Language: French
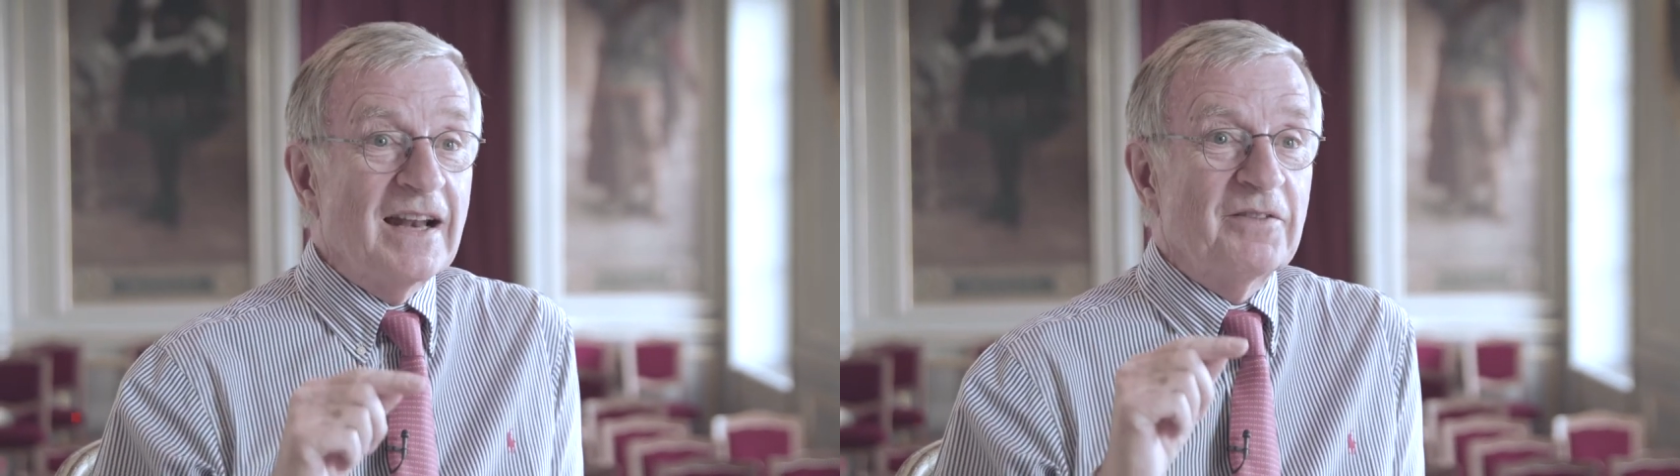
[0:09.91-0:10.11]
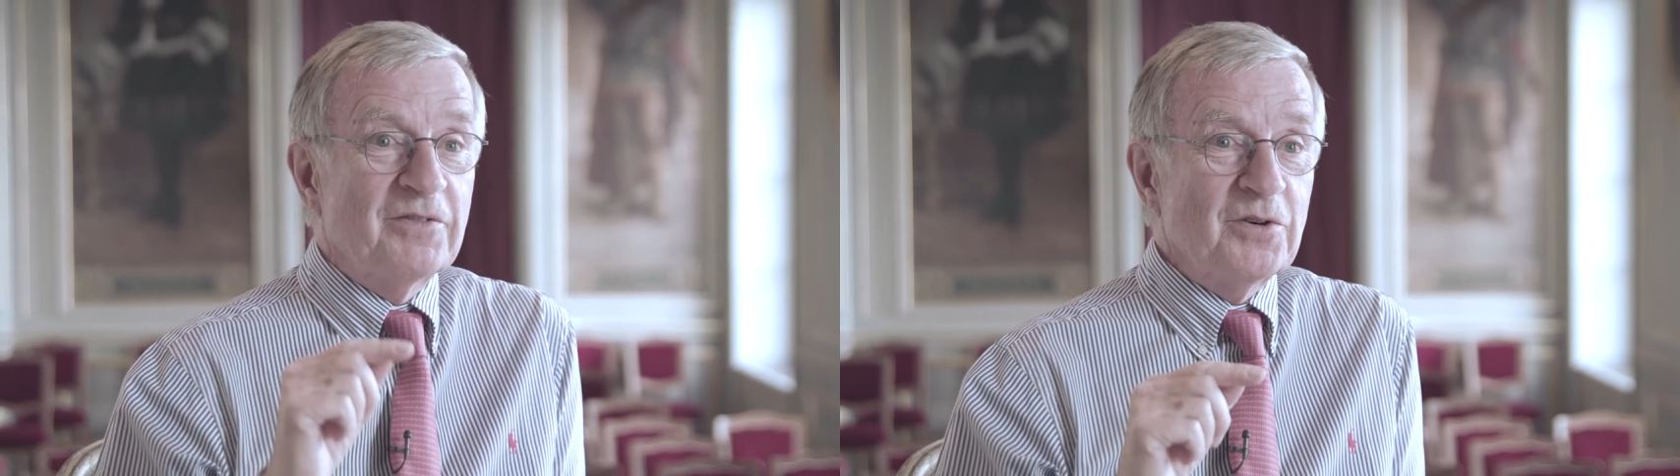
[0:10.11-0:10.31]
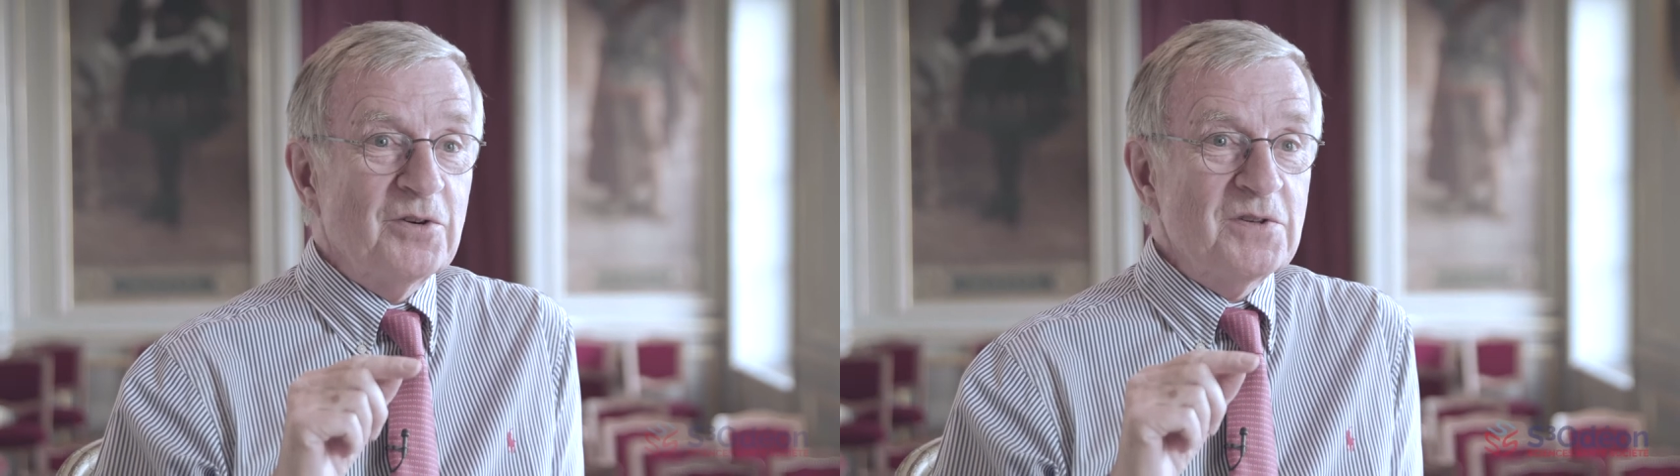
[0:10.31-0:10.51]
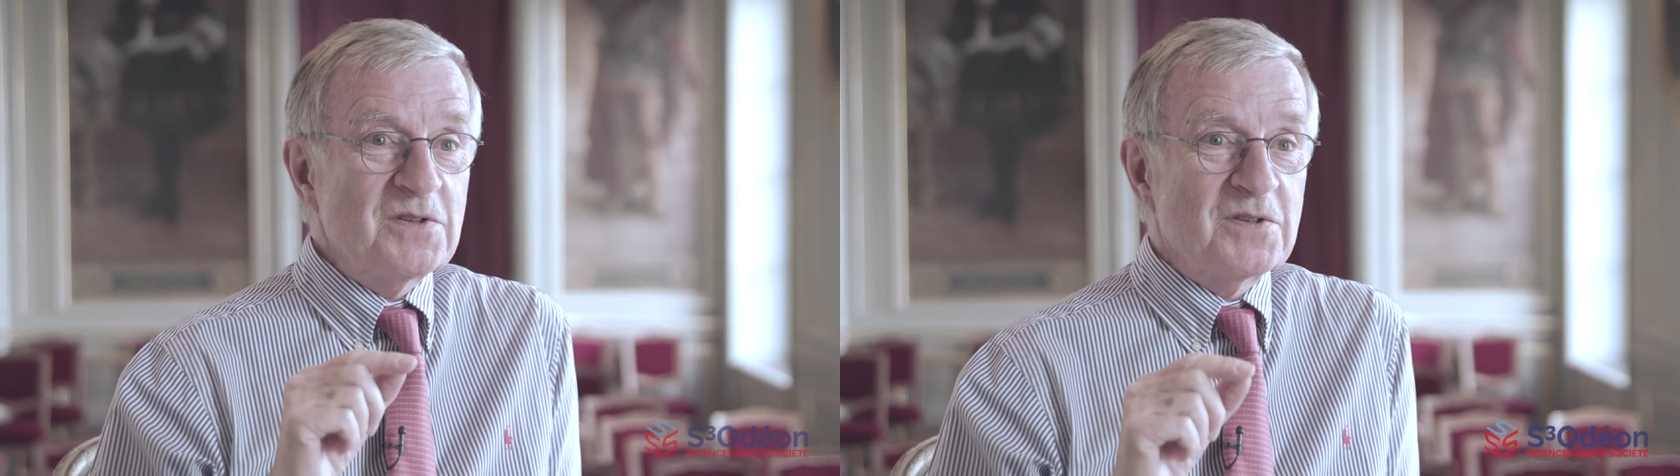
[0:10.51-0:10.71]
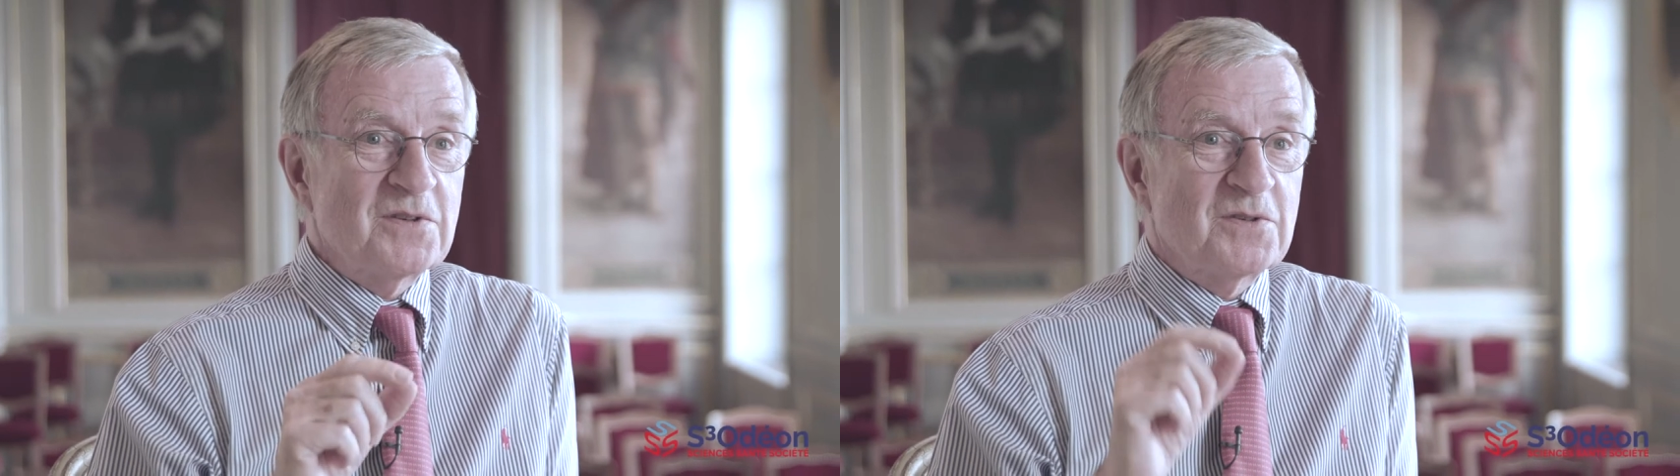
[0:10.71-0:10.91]

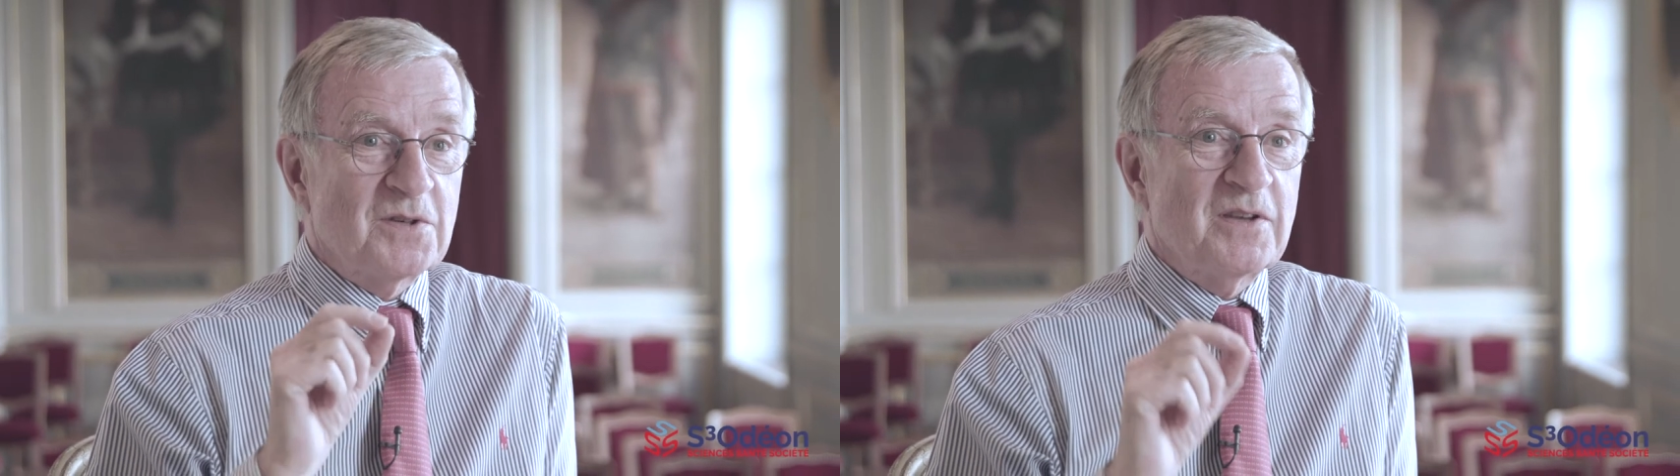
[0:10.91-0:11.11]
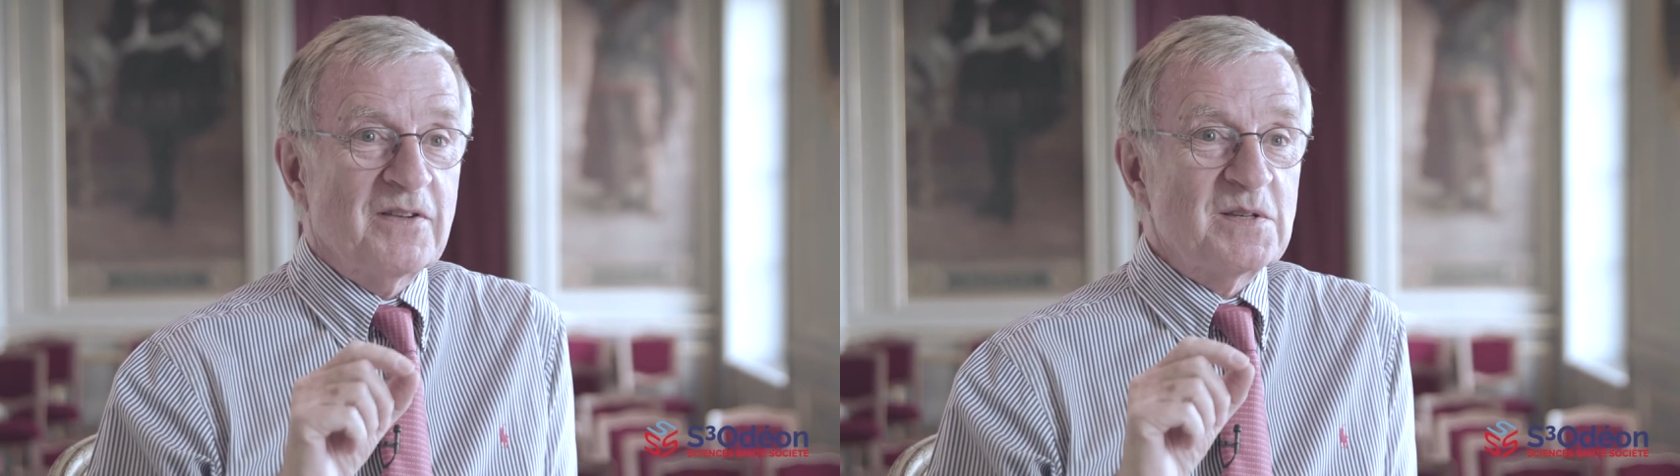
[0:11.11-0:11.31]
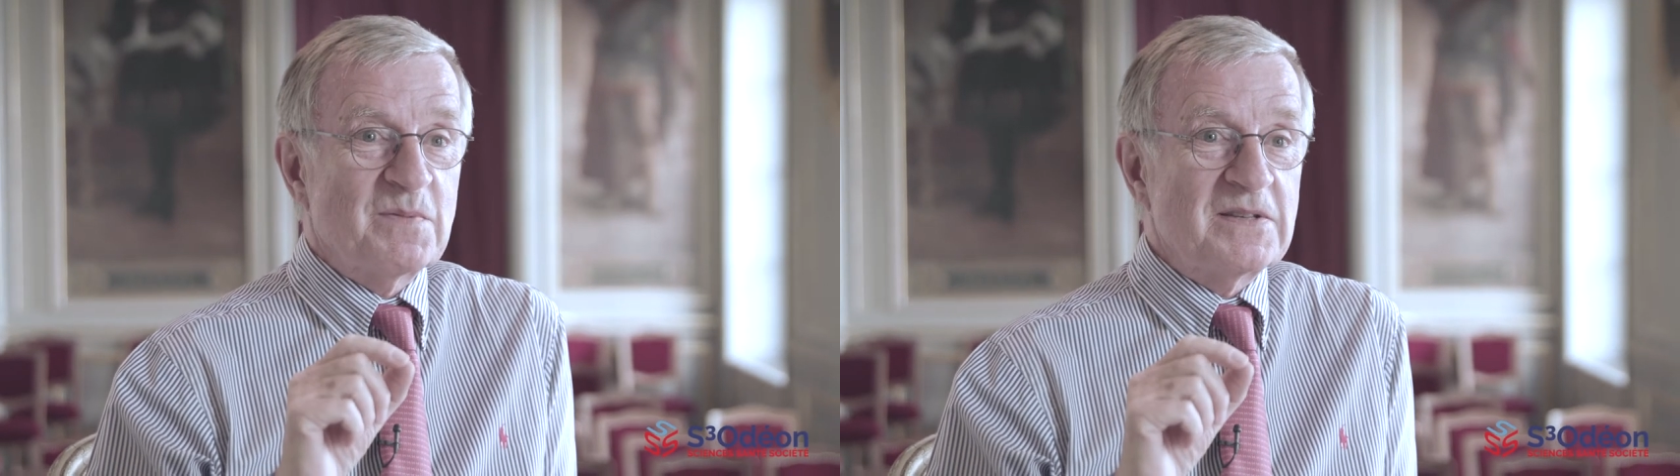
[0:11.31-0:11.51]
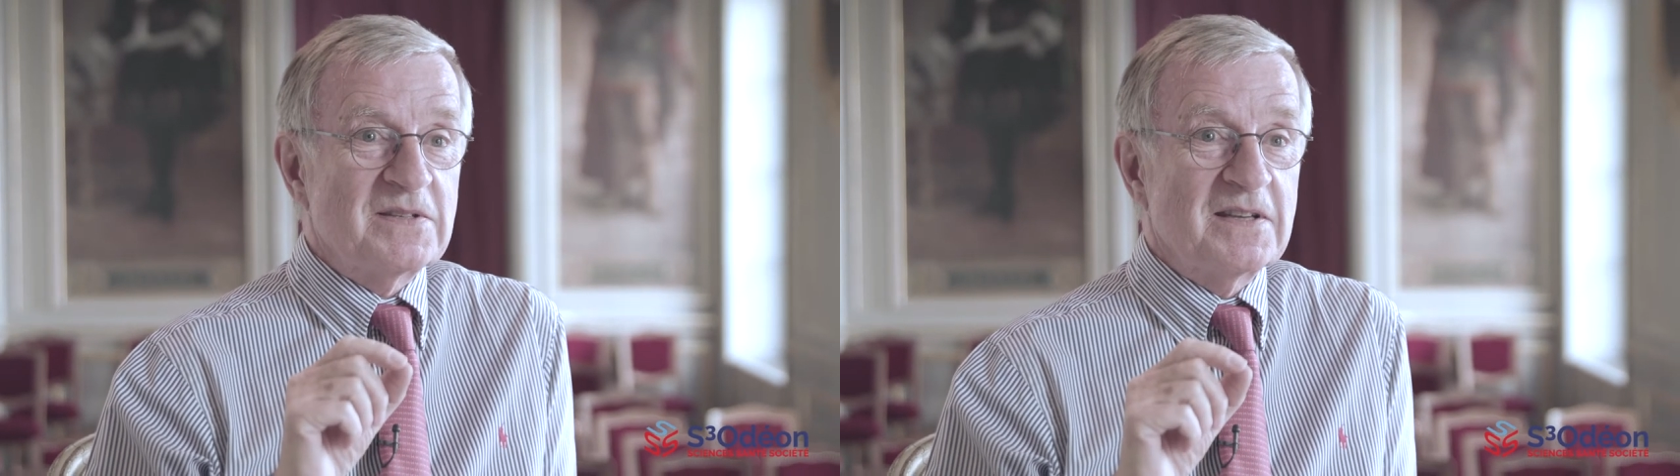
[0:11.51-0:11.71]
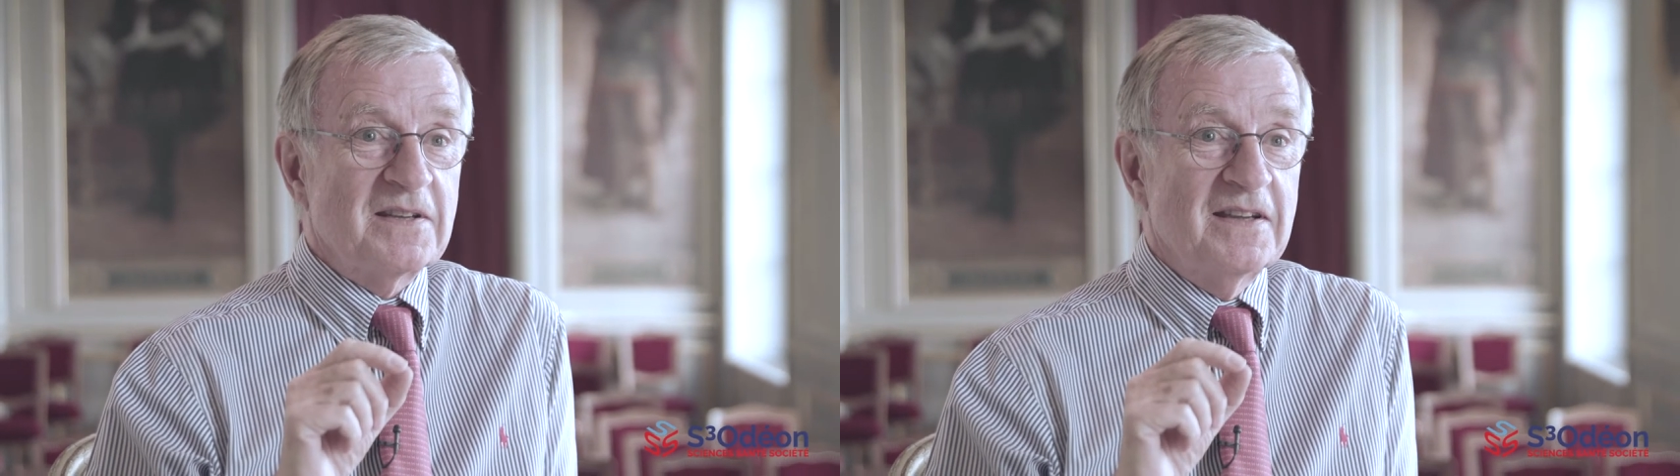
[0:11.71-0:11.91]
l'avance ce qui va se
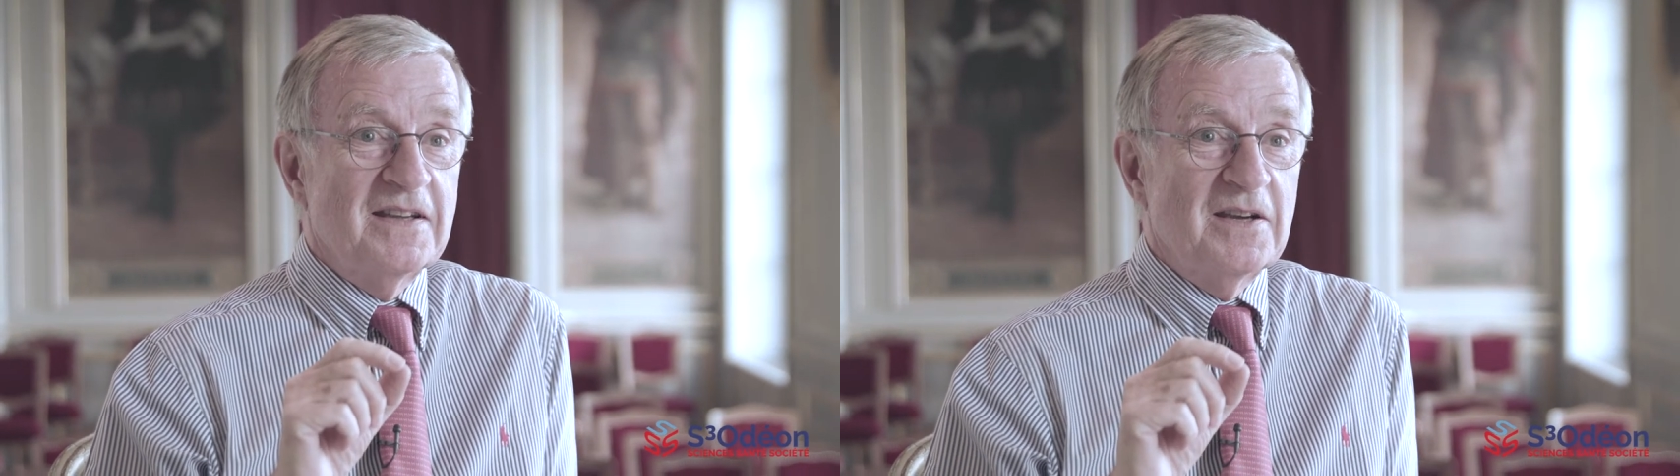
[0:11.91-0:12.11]
passer.